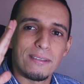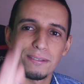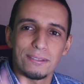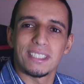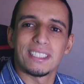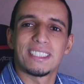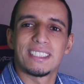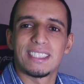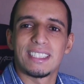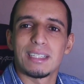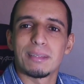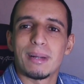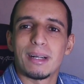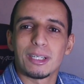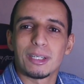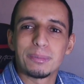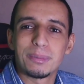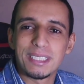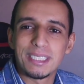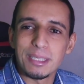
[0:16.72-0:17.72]
فين الدنيا
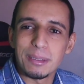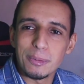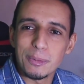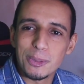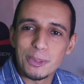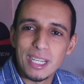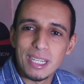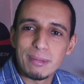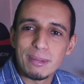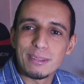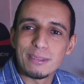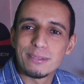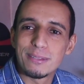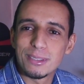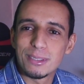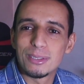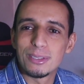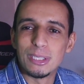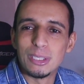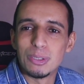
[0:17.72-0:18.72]
معكم نزار يزاروكو جيمر
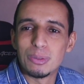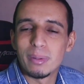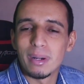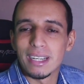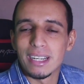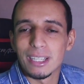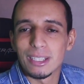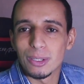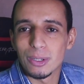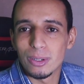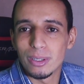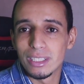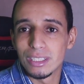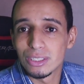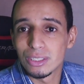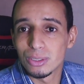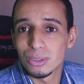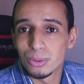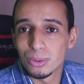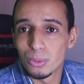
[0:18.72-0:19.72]
فيديو اليوم غنهضروا على
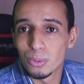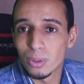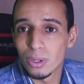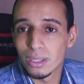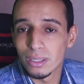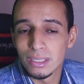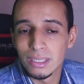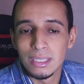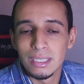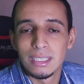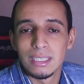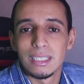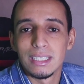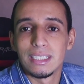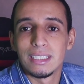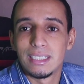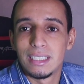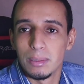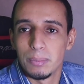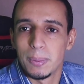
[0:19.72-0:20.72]
شنو هو
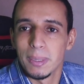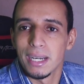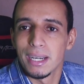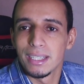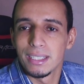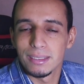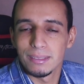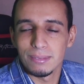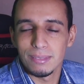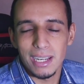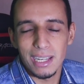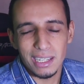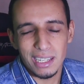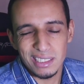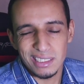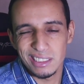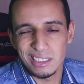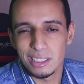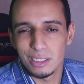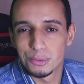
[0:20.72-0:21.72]
دي بي اي
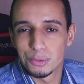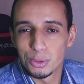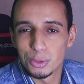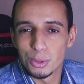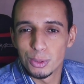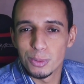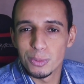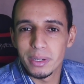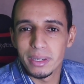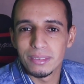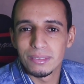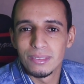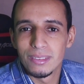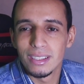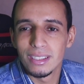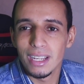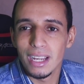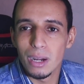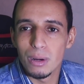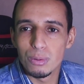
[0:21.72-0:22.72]
حلقه جديده شنو هو
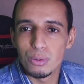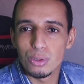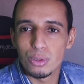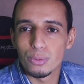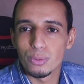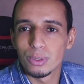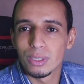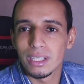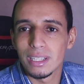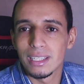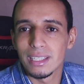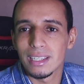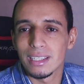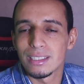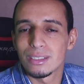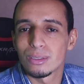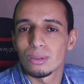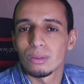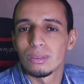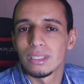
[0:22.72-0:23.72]
نحاول نشوف ديك لي
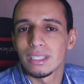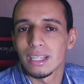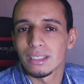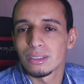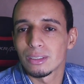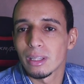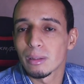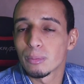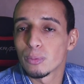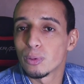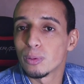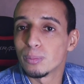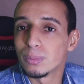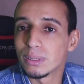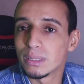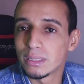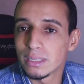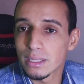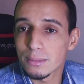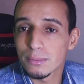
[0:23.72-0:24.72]
كيسيون اللي كطلبوهم
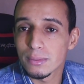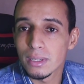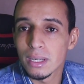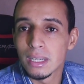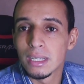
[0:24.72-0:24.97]
بزاف